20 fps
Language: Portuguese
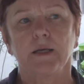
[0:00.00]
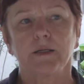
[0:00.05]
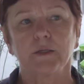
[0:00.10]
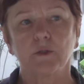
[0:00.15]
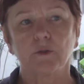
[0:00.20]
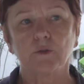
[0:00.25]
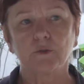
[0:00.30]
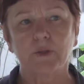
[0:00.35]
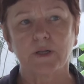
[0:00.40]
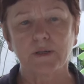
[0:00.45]

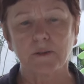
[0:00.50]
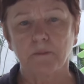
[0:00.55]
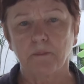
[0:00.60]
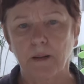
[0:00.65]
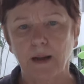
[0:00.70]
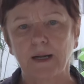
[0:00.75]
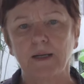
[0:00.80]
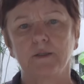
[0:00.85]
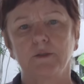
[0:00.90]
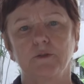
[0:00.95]
Eu
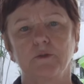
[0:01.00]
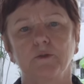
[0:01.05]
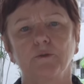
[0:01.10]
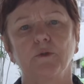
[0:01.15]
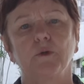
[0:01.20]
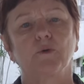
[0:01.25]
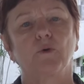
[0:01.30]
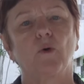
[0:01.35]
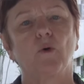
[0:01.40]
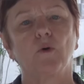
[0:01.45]
trabalho
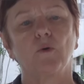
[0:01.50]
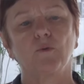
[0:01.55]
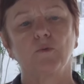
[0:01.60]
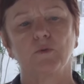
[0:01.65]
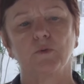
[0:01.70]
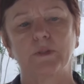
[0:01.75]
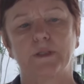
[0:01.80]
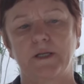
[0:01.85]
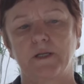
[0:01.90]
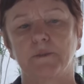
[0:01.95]

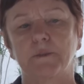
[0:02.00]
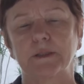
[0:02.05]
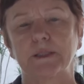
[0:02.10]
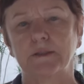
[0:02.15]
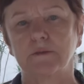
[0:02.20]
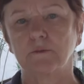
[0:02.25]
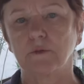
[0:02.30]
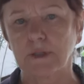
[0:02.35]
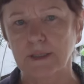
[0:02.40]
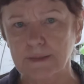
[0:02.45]
com o tema da
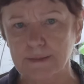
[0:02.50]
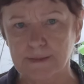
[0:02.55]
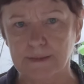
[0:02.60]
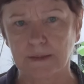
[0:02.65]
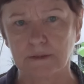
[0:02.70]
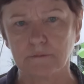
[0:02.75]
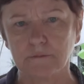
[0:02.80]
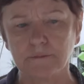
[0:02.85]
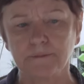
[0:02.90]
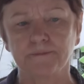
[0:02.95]

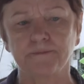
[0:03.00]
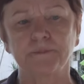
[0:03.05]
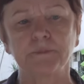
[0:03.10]
educação,